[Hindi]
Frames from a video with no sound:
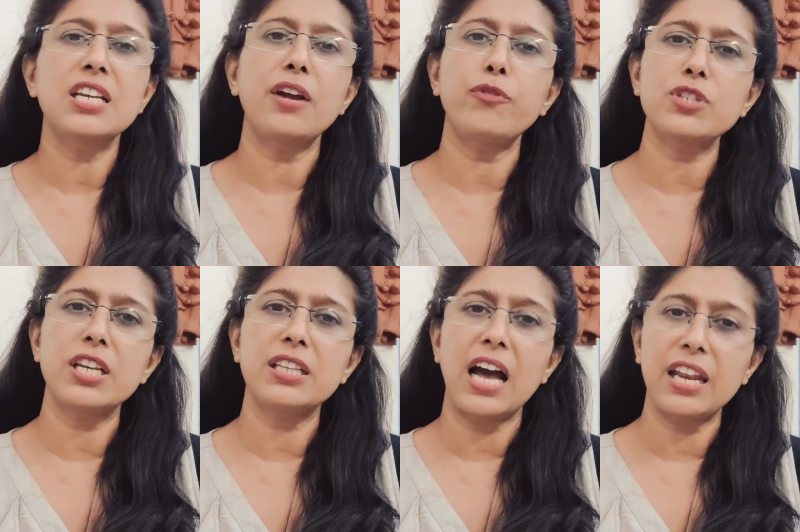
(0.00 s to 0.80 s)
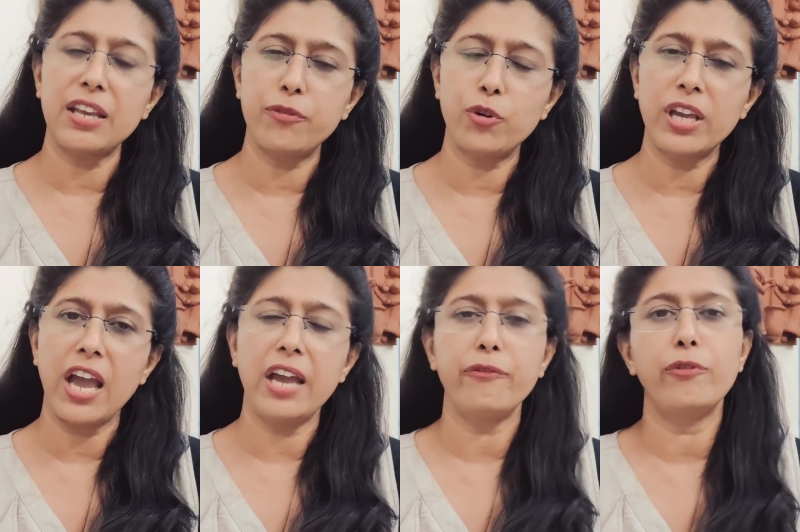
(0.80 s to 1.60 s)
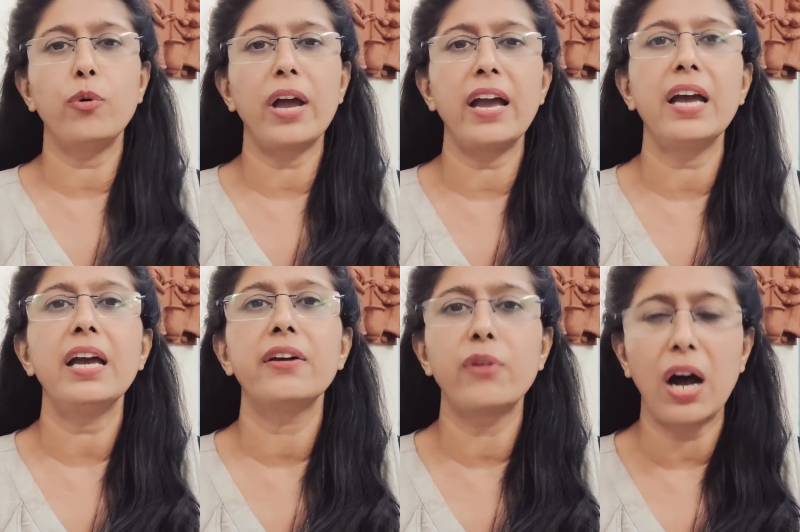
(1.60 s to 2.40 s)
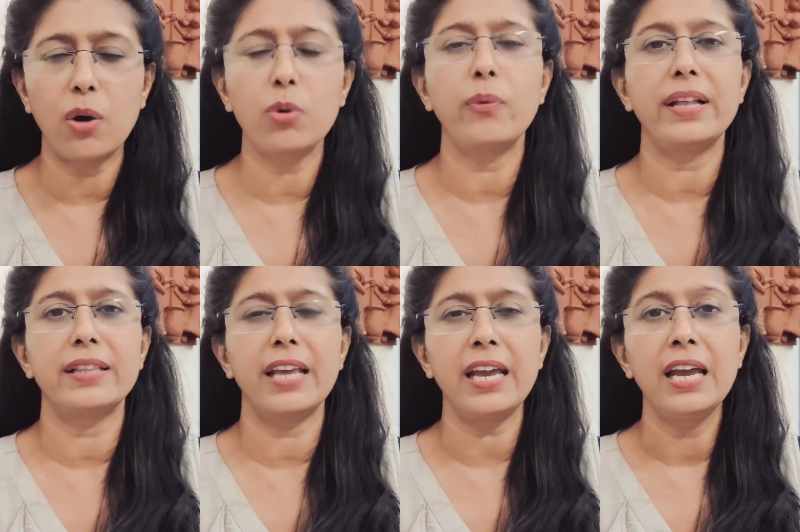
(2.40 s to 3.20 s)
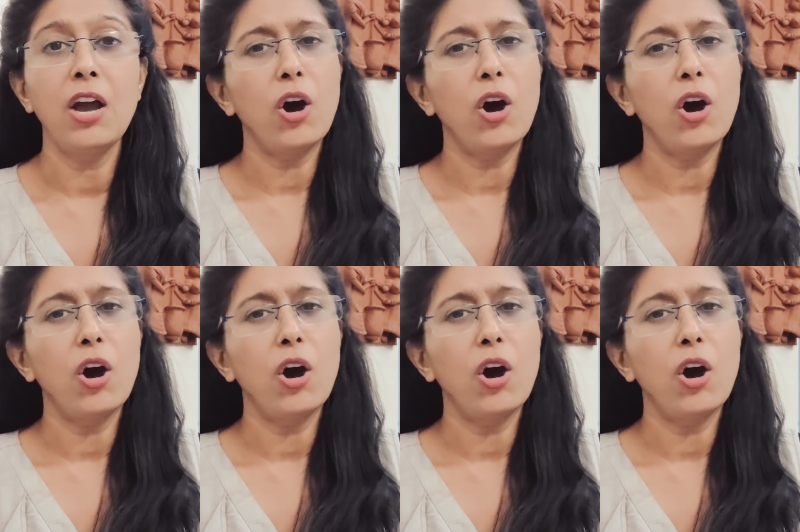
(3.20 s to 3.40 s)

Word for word: सिर्फ उसकी तारीफ हुई है वो है राहुल वैद्य